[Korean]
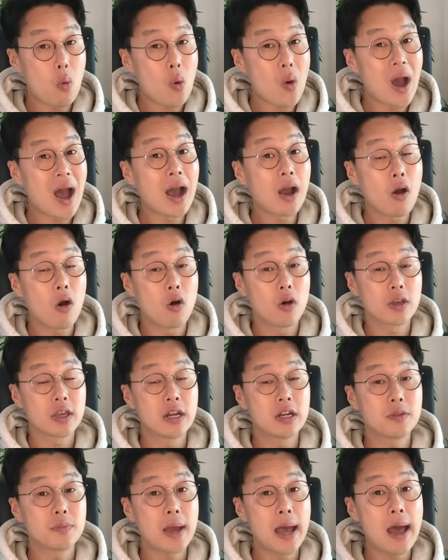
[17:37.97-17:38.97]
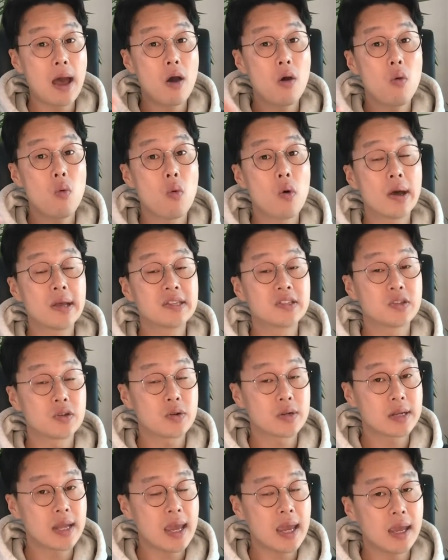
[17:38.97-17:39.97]
과거. 예를 들면 how was
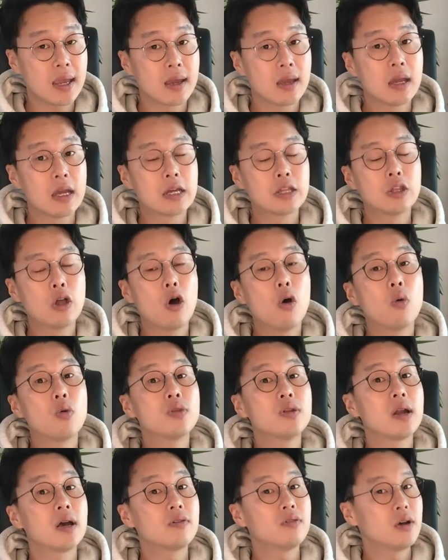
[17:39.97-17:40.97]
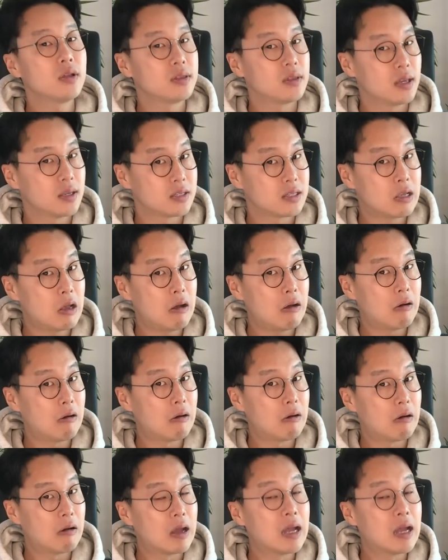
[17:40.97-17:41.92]
your day? 너 오늘 하루 어땠어?